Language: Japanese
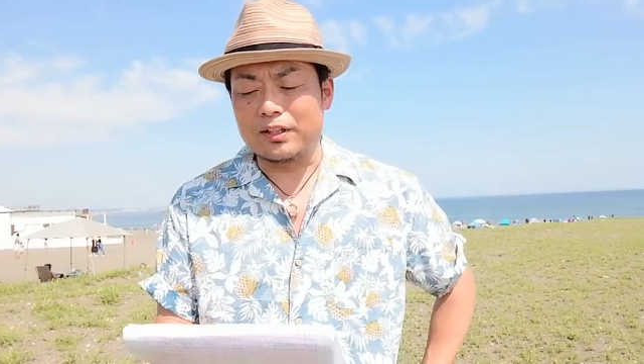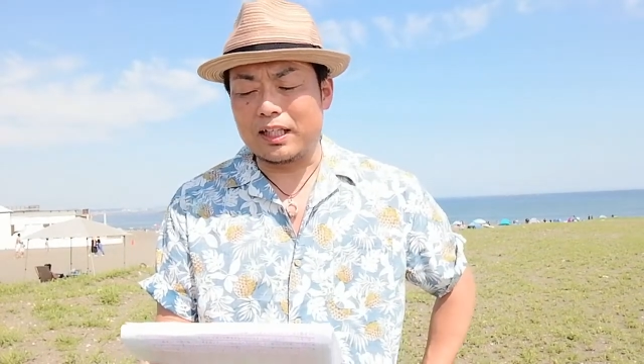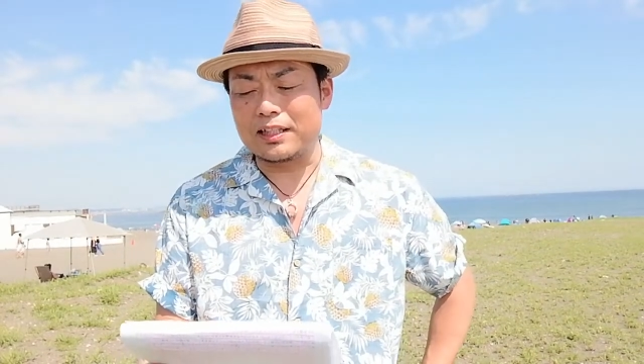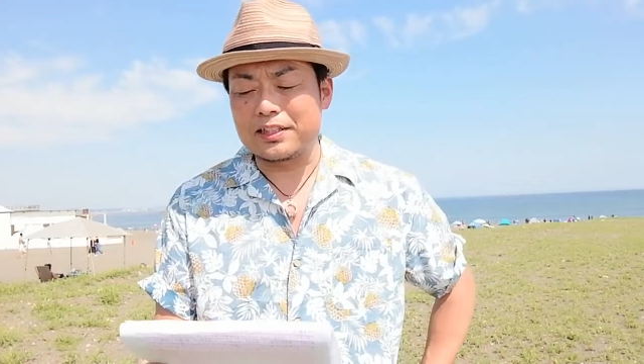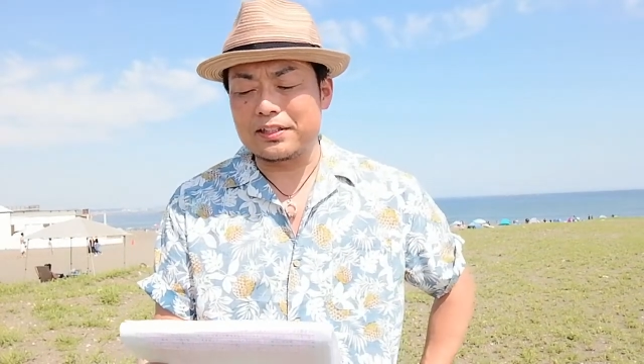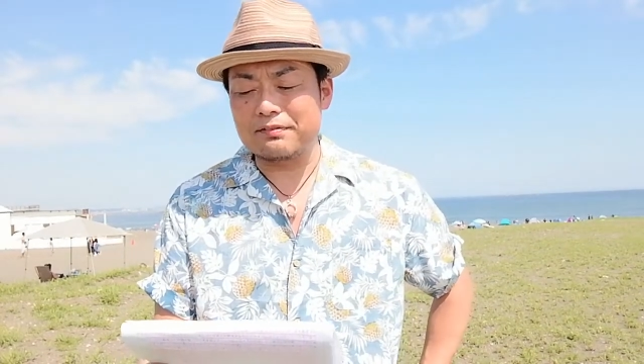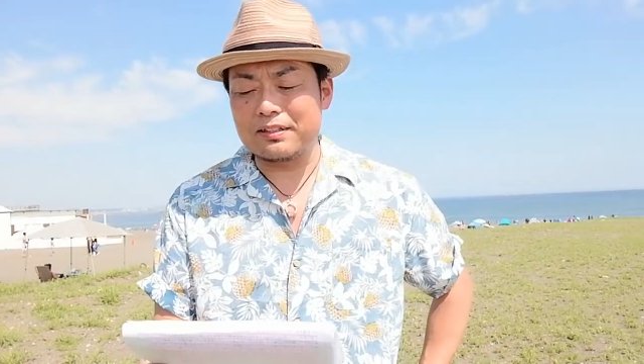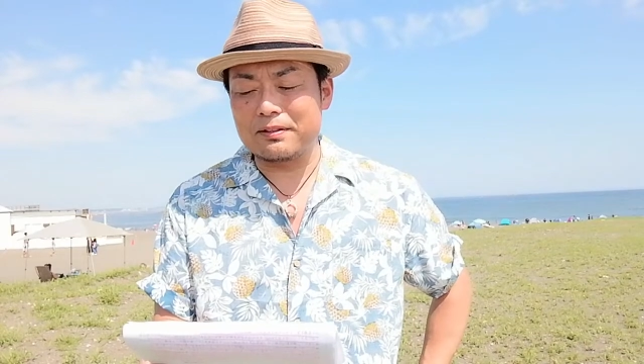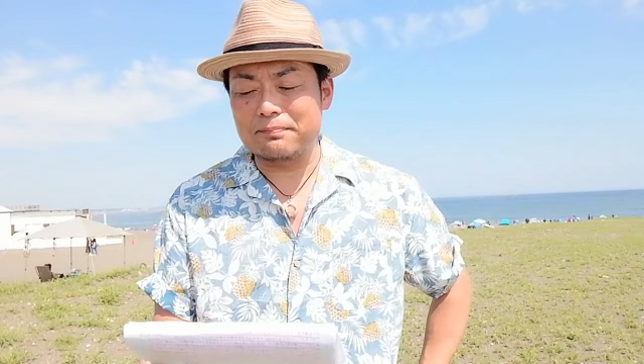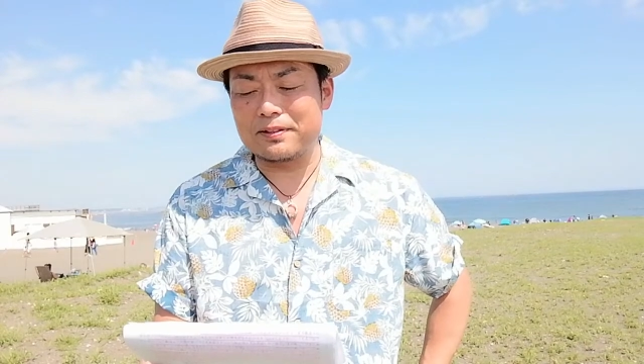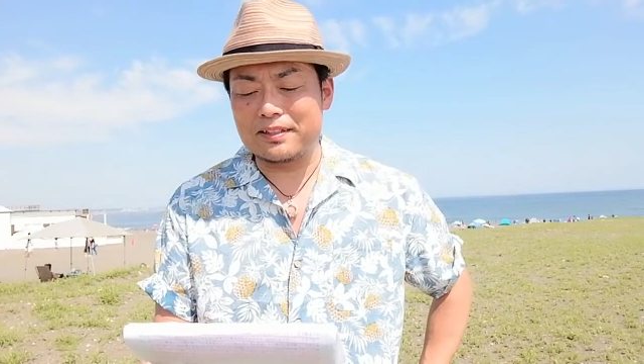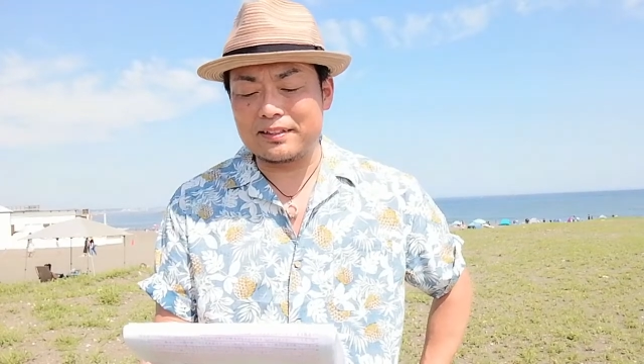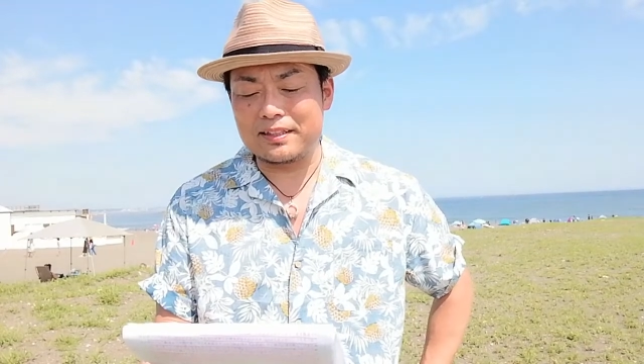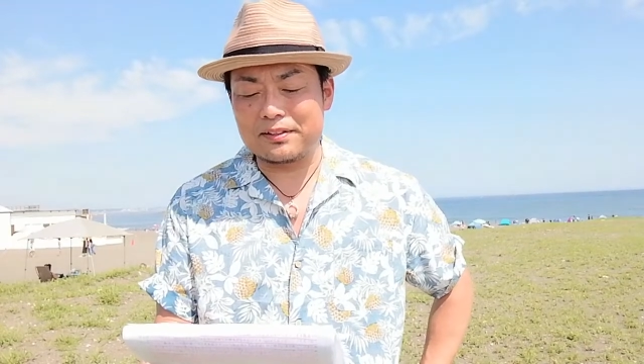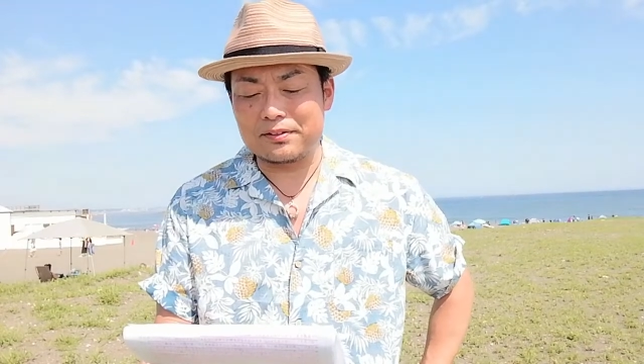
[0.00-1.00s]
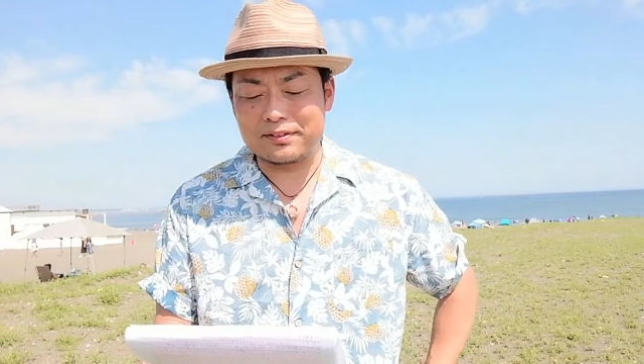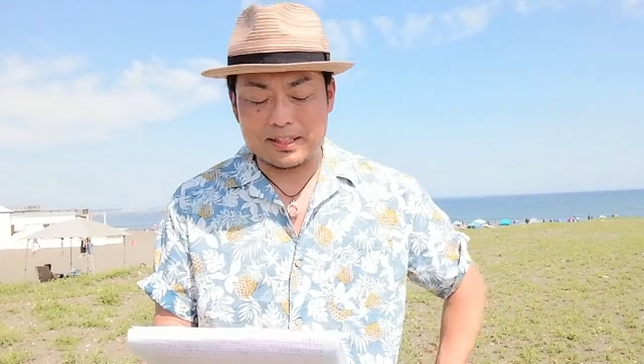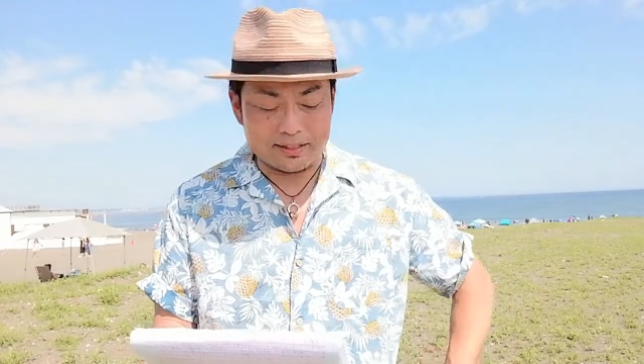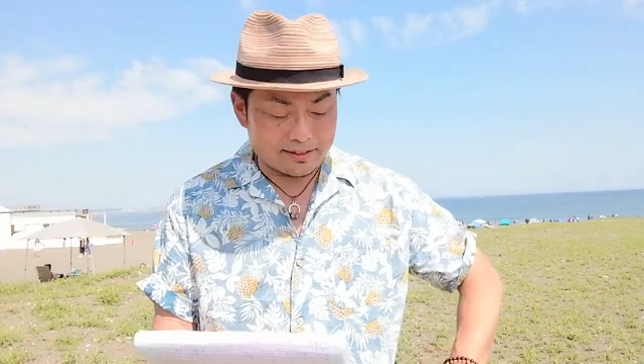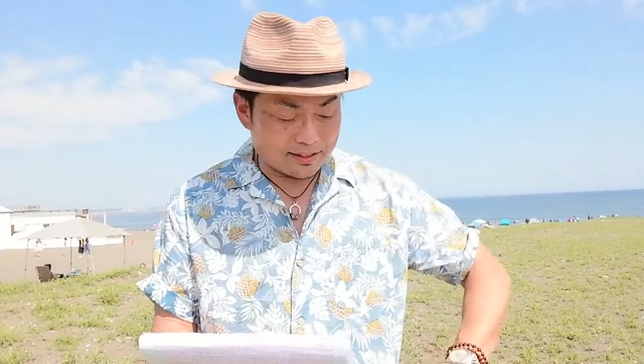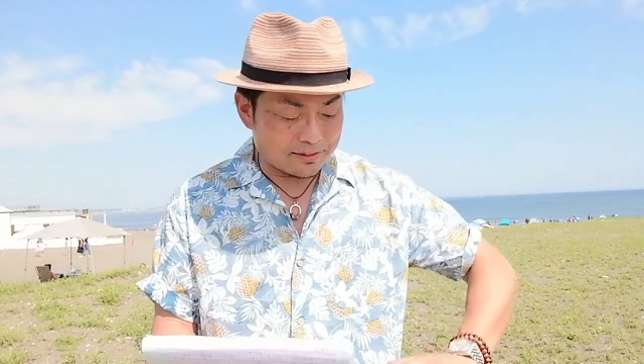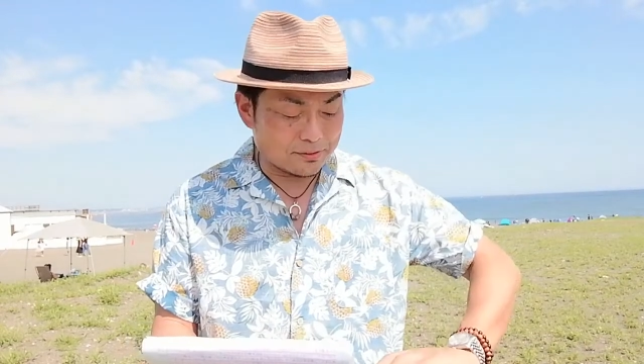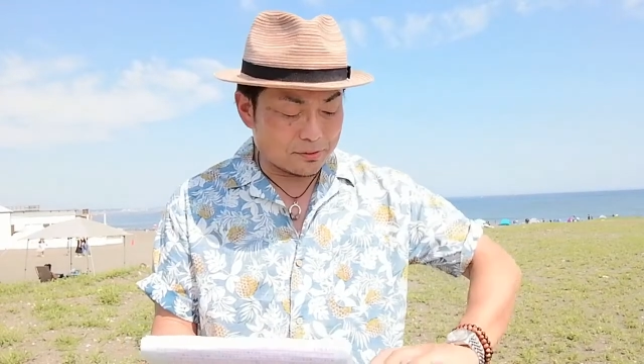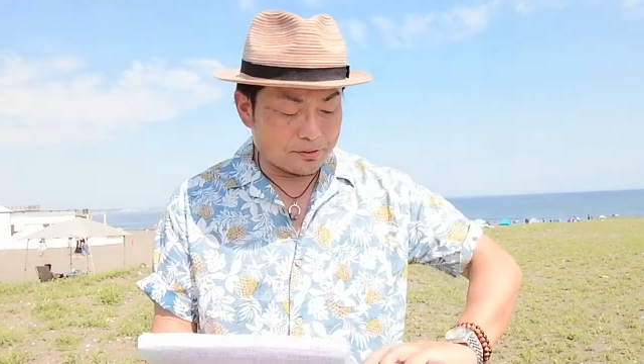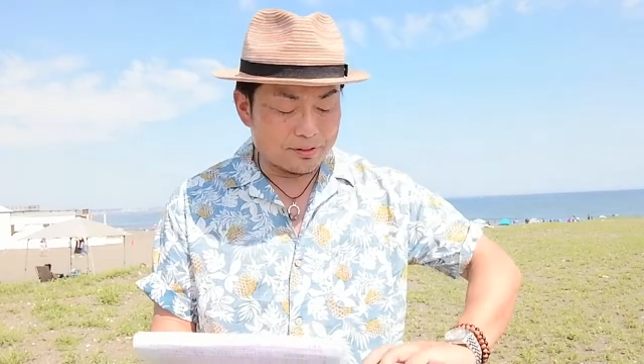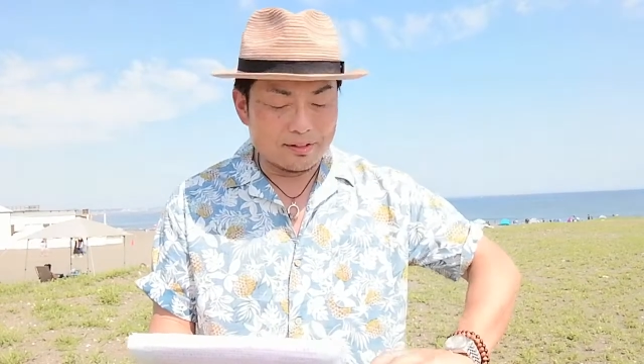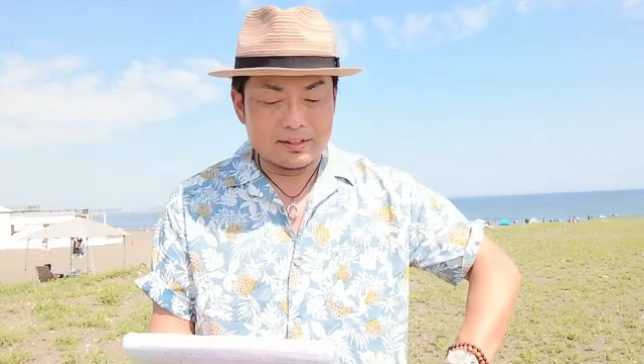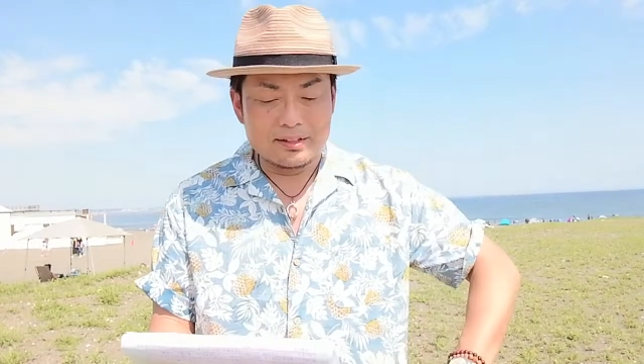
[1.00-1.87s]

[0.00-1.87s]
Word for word: 鉢植えをプレゼントされたりと、